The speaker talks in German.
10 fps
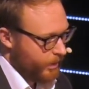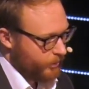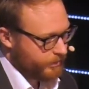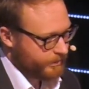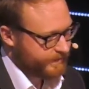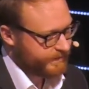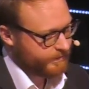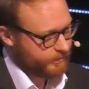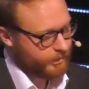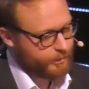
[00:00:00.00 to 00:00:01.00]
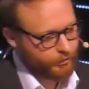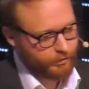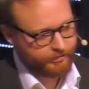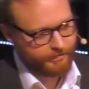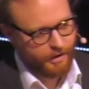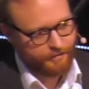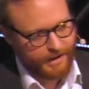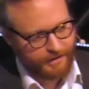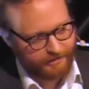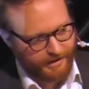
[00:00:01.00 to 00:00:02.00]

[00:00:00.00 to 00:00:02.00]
Und Rodney Brooks war auf einen